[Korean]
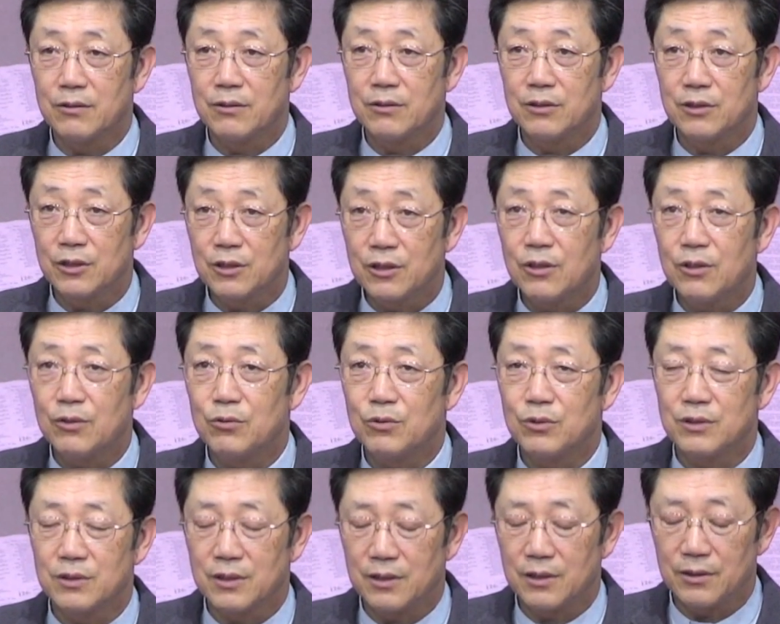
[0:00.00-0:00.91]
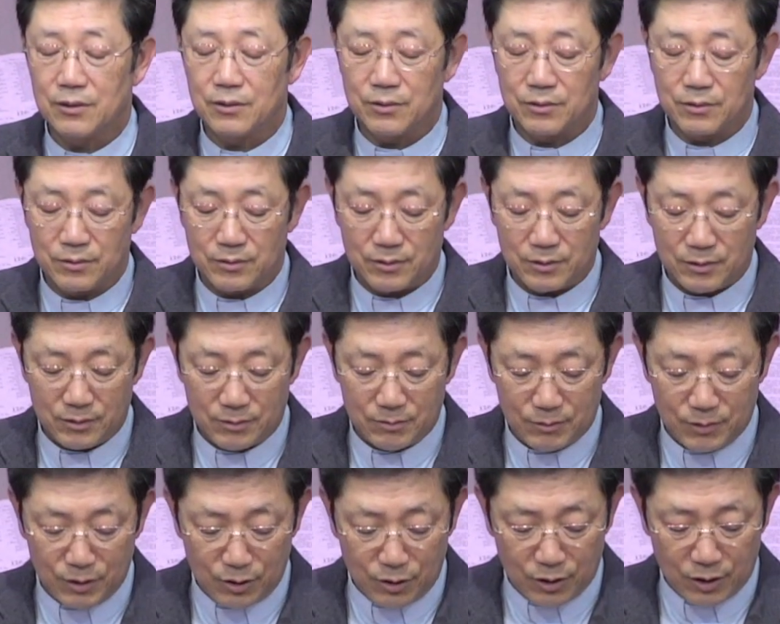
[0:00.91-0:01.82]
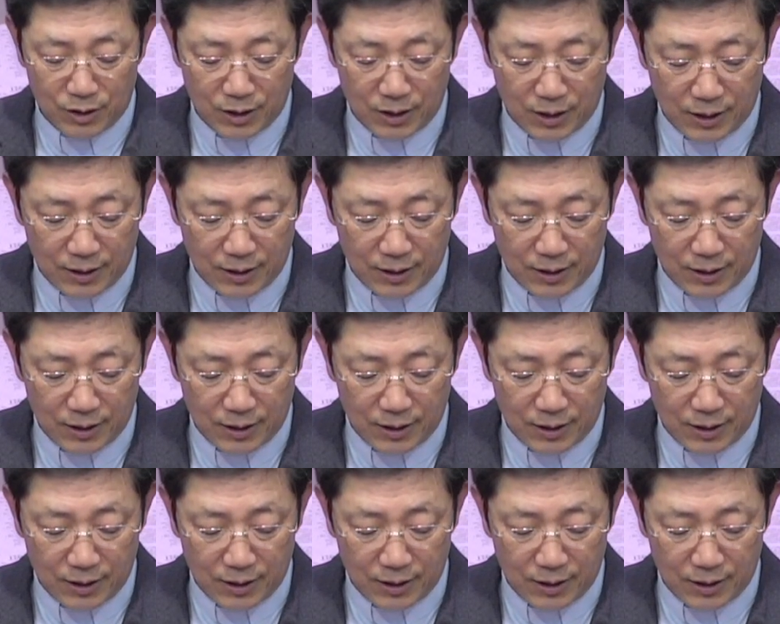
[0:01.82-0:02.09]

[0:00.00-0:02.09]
지켜주세요. 이렇게